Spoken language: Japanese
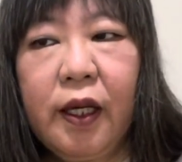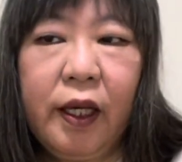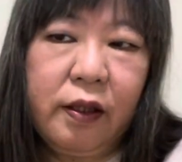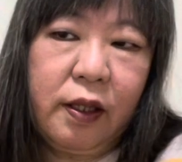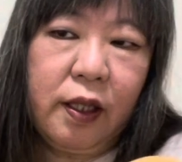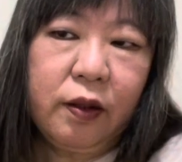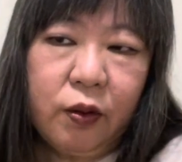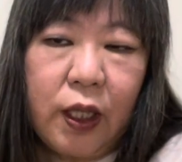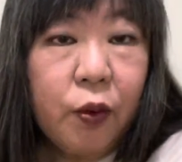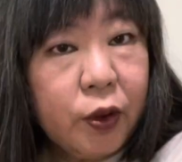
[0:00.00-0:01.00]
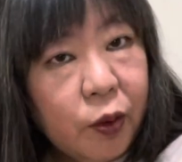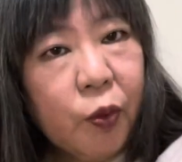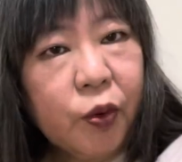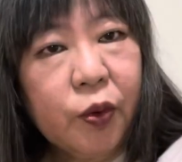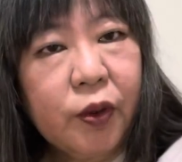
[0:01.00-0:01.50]
延々と過去に
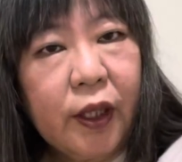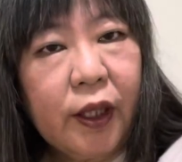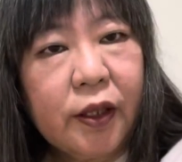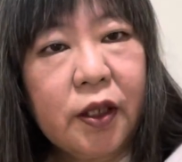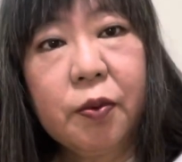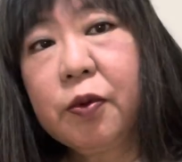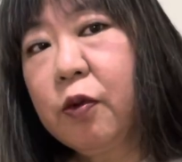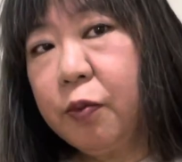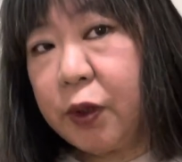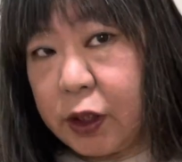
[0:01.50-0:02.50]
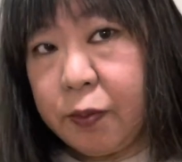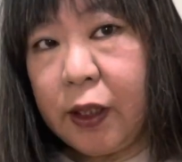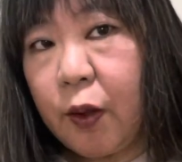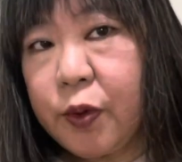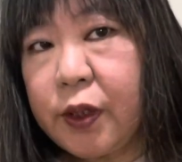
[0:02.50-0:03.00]
戻って自分を見つめ
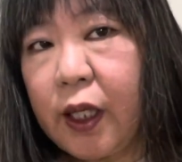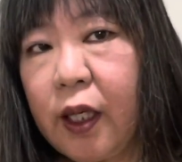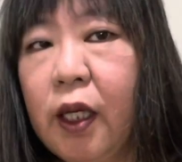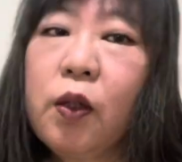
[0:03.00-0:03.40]
直して